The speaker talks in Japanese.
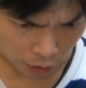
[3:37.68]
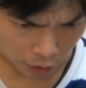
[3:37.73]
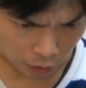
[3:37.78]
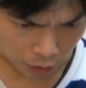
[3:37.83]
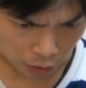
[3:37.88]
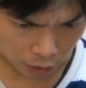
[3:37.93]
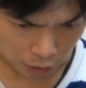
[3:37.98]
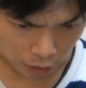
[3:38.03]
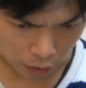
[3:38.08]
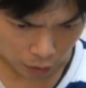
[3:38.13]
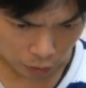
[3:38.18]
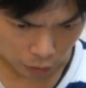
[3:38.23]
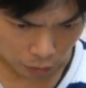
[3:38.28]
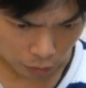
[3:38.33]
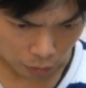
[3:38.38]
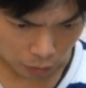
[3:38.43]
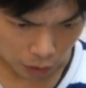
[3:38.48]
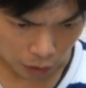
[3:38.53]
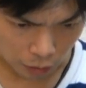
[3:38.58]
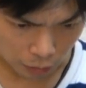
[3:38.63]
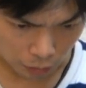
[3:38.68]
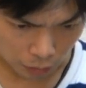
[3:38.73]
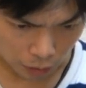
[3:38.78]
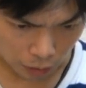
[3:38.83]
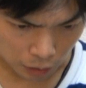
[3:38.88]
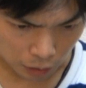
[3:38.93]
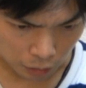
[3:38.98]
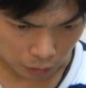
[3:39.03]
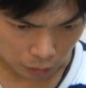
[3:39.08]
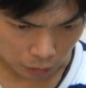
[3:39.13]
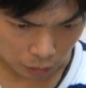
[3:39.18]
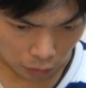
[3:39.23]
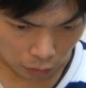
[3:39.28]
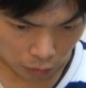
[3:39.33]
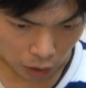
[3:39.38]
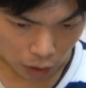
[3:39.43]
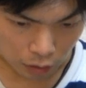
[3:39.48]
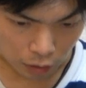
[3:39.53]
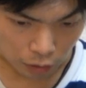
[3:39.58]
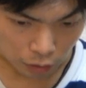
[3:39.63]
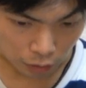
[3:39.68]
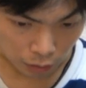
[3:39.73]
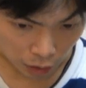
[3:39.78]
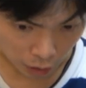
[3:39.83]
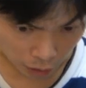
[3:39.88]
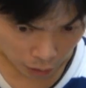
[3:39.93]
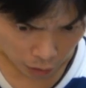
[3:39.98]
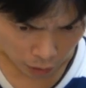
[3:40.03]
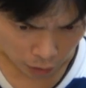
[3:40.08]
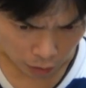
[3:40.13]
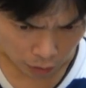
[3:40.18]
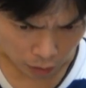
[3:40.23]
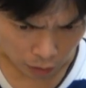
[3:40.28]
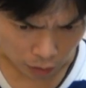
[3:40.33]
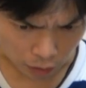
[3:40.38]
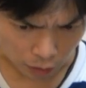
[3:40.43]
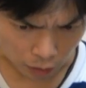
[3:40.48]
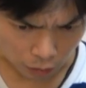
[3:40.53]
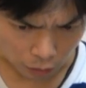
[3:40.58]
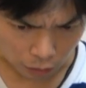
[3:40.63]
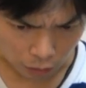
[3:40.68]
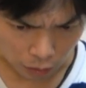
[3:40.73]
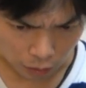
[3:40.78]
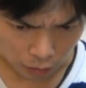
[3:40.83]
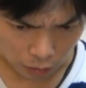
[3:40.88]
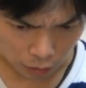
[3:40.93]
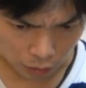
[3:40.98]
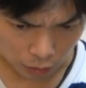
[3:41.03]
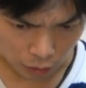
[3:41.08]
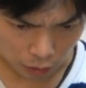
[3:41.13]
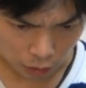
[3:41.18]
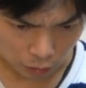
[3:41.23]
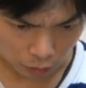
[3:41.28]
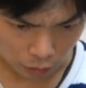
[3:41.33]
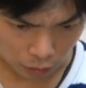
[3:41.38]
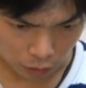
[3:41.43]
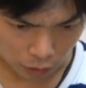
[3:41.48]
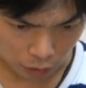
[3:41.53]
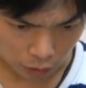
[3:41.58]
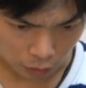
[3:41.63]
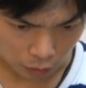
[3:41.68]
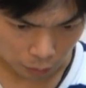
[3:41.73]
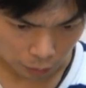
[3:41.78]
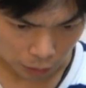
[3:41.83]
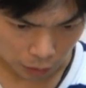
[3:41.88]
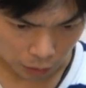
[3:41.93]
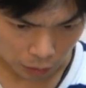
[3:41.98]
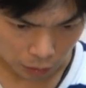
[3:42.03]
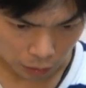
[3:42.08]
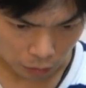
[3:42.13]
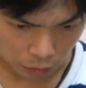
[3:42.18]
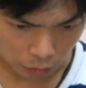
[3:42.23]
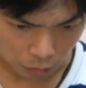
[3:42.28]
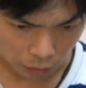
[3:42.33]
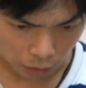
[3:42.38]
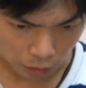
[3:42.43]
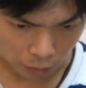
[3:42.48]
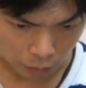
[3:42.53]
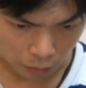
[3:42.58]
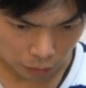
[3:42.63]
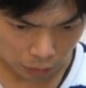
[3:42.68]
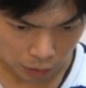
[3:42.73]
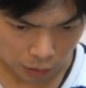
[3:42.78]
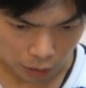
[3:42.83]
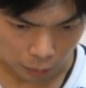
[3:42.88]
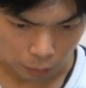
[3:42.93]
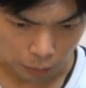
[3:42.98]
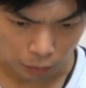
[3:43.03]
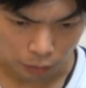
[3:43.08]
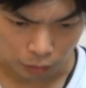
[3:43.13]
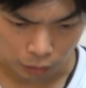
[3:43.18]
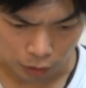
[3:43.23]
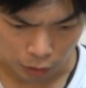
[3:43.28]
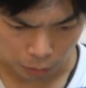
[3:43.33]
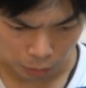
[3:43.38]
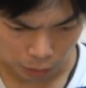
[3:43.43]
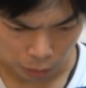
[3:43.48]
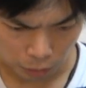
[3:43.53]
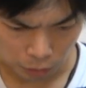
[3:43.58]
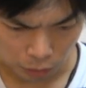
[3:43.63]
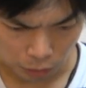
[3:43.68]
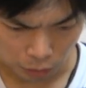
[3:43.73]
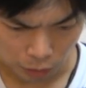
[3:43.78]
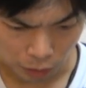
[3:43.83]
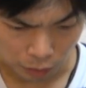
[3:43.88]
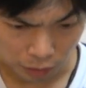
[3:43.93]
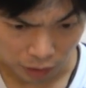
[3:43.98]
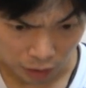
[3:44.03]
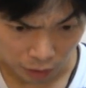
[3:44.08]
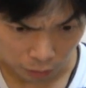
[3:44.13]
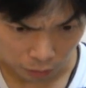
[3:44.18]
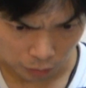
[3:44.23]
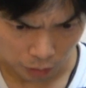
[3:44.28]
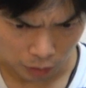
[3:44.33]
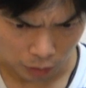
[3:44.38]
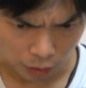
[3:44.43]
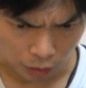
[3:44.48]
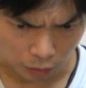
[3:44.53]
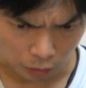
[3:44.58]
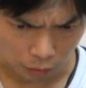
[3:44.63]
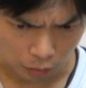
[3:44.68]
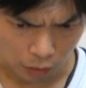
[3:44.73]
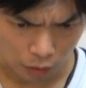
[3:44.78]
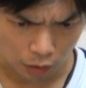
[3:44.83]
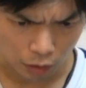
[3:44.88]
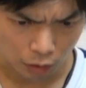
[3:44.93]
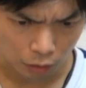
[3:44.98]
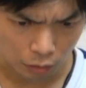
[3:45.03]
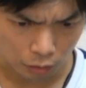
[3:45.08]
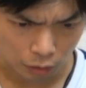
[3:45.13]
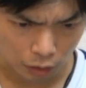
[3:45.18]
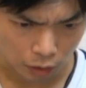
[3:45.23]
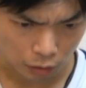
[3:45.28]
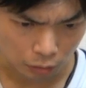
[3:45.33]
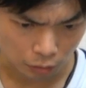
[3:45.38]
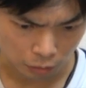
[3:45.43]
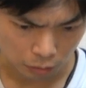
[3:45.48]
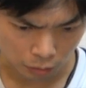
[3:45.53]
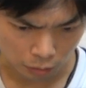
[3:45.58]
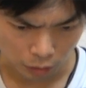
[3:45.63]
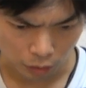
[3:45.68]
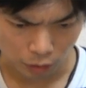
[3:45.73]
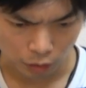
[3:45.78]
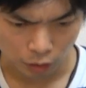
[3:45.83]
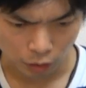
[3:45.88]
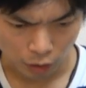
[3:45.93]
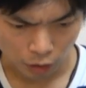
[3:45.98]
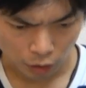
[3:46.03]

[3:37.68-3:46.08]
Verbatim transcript: 審査中の可能性があると3週間経過していてなおかつチャンネルの資格が満たしていると思われる場合はサポートチームにお問い合わせくださいとああなるほどねということで